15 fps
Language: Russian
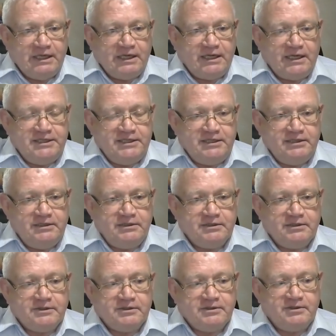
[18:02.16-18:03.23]
они
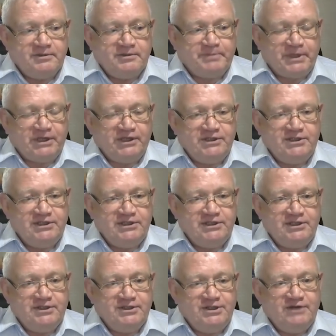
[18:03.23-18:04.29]
э,
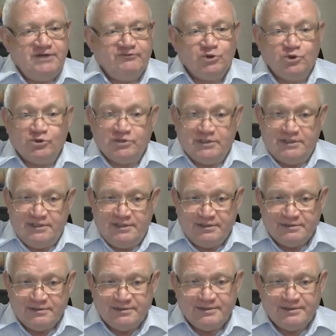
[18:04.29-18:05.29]
проходили не в Лондоне,